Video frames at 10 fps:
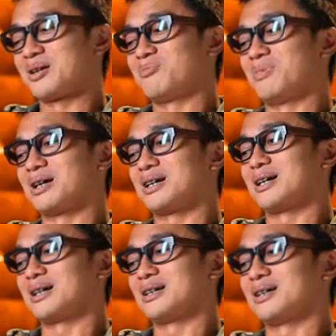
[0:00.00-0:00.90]

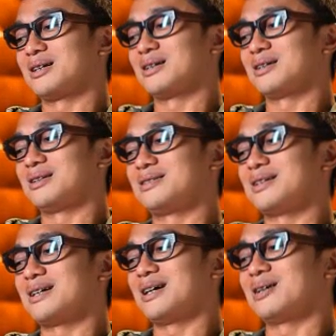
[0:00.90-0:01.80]
maka
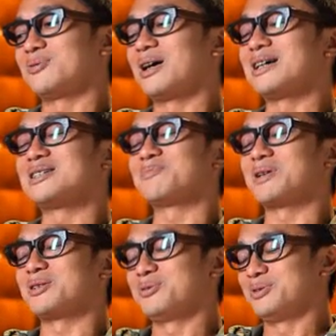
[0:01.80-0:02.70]
niscaya aku akan
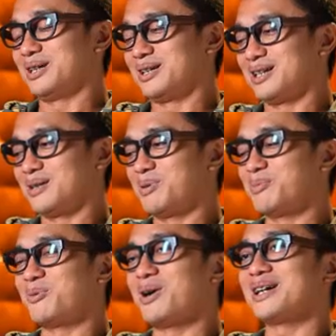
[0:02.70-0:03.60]
cepat juga lebih
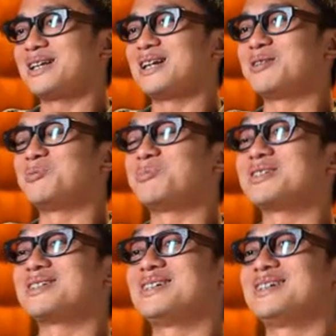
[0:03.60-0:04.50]
mewangi dan lebih
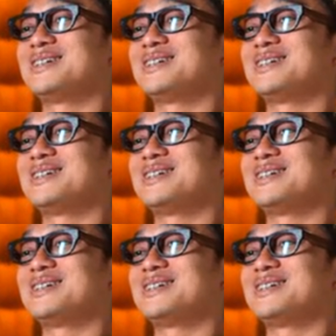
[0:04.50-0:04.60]
bersih.